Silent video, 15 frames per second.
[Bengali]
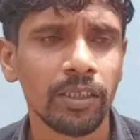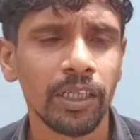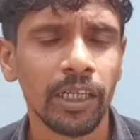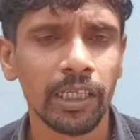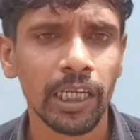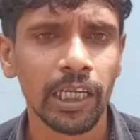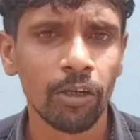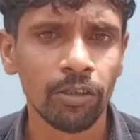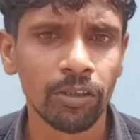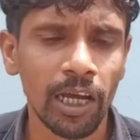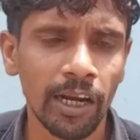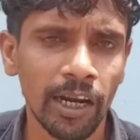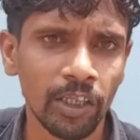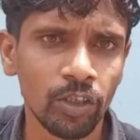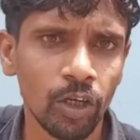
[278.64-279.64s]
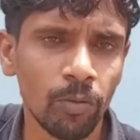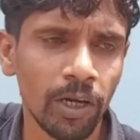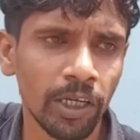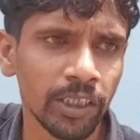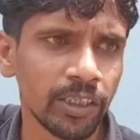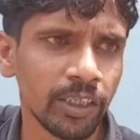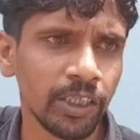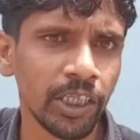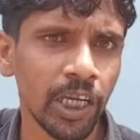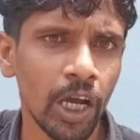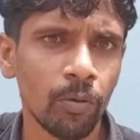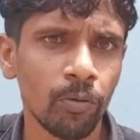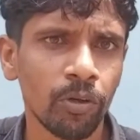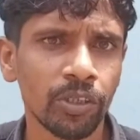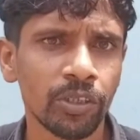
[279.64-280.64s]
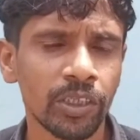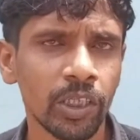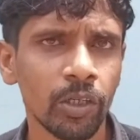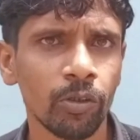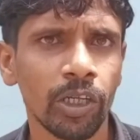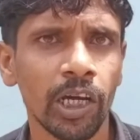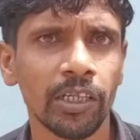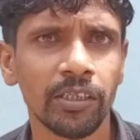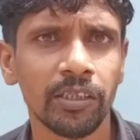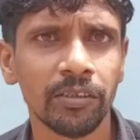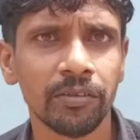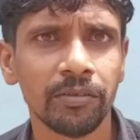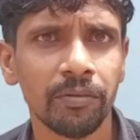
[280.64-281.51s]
টিকিটটা এখন থানায় জমা আছে দিদি যাবে এসছে ওদের হাতে